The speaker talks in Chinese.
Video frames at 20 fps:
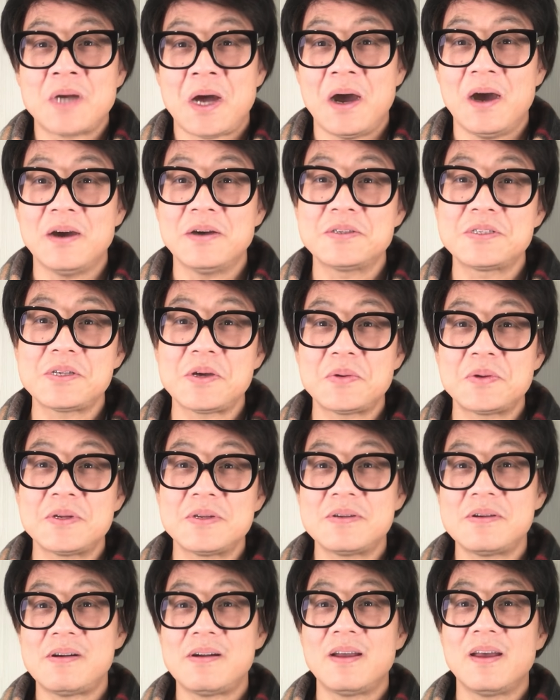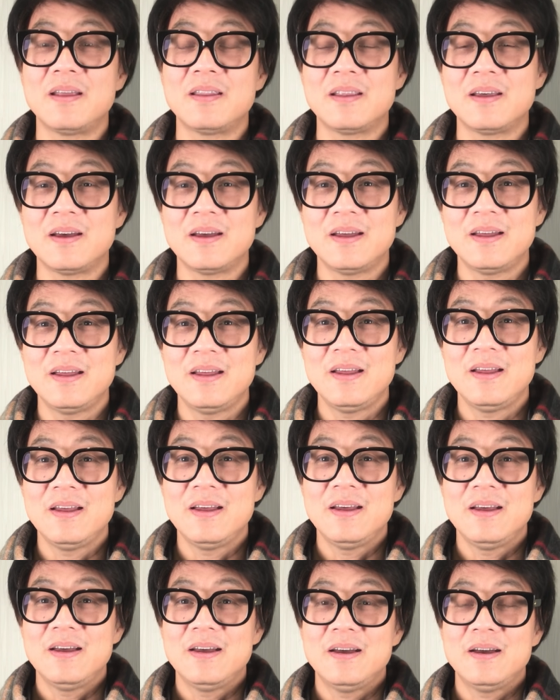场合笑成这样的。
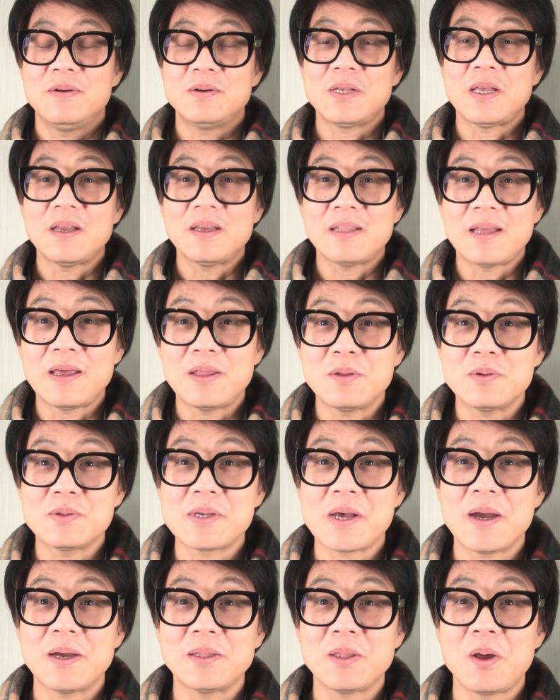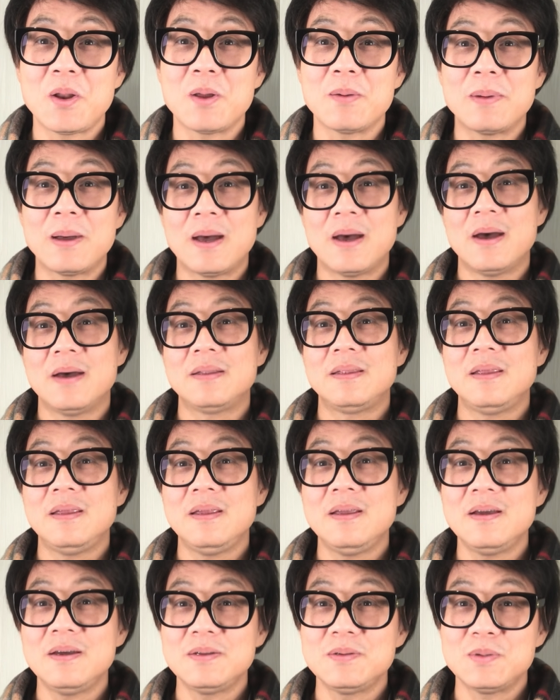我相信大家都猜到了吧？哈，第
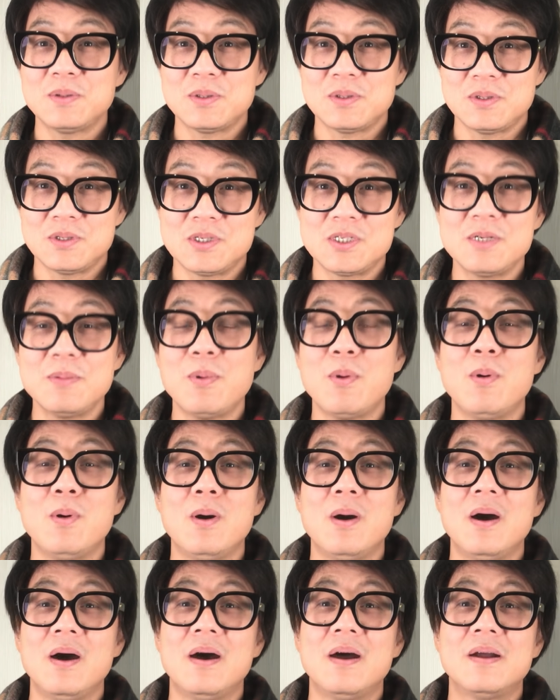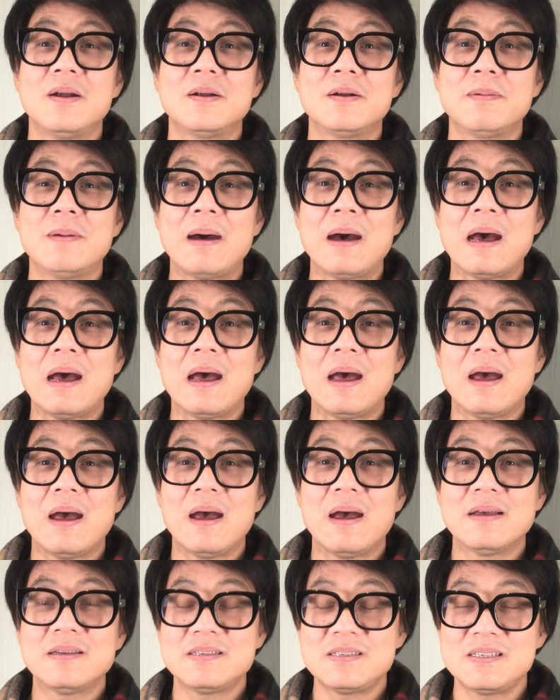一个就是西婆，是吧？
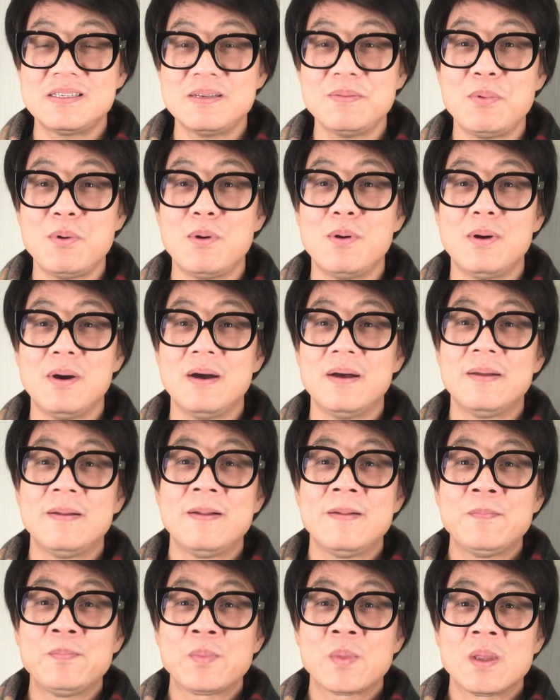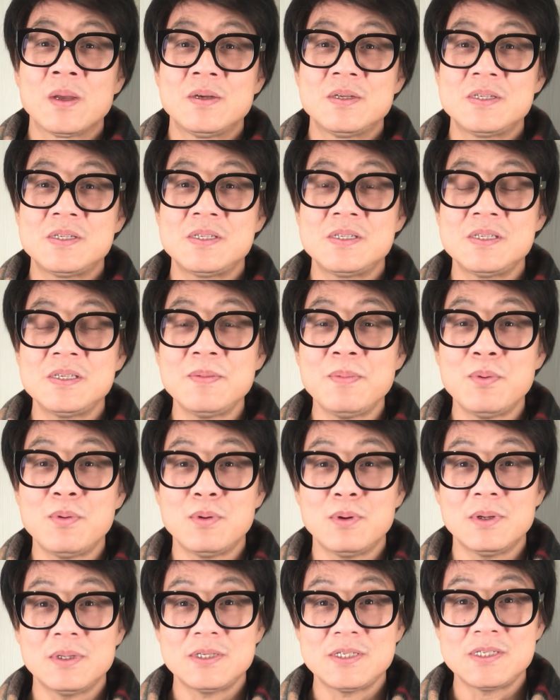西婆，西
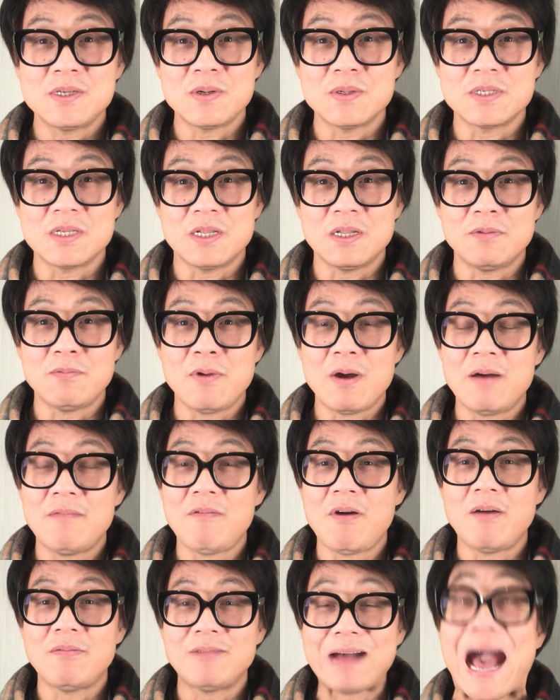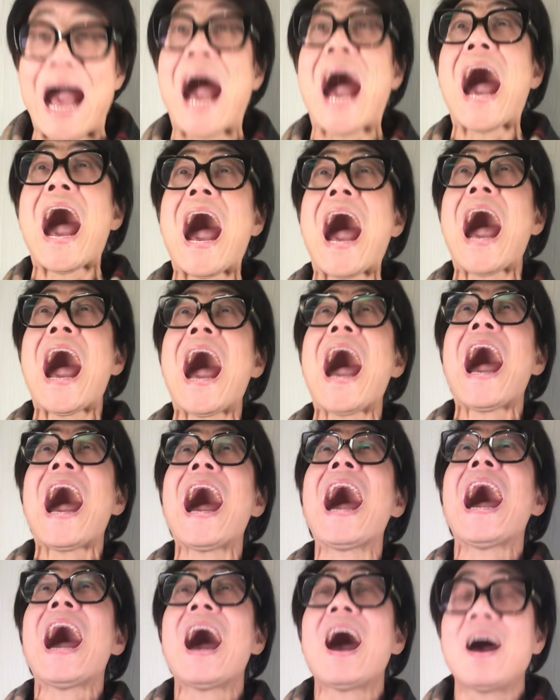婆笑起来哇哇
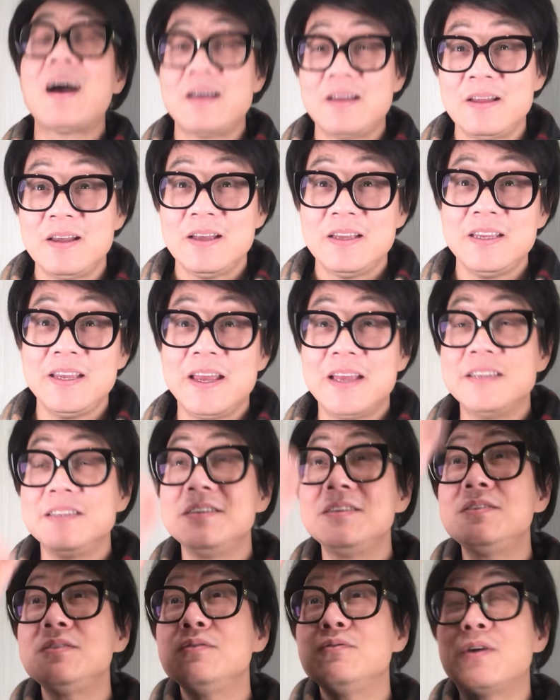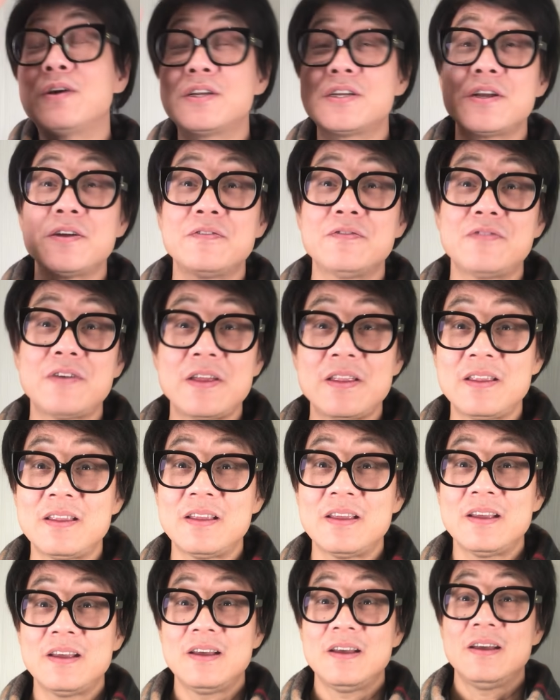哇，眼睛往上翻，
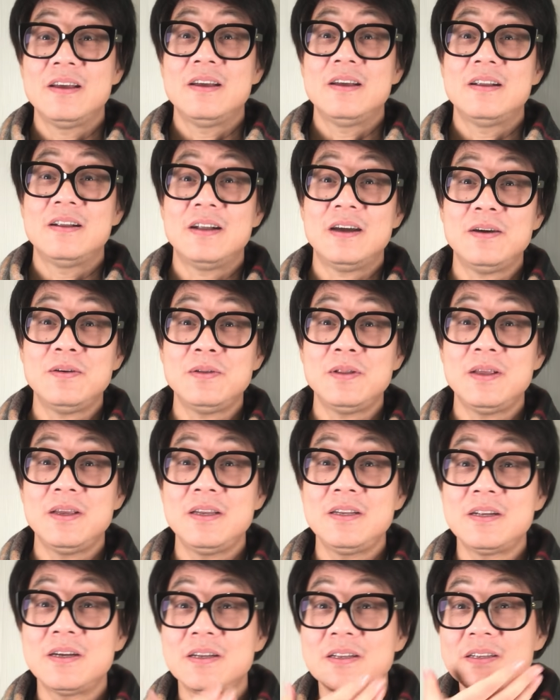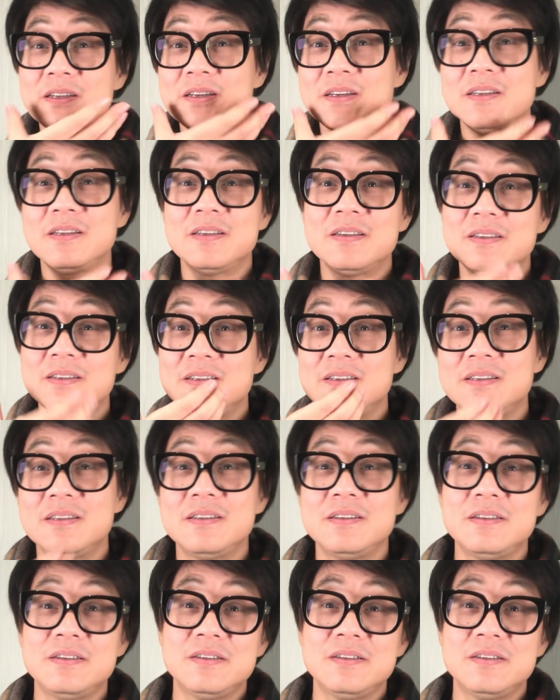然后呢，一张这个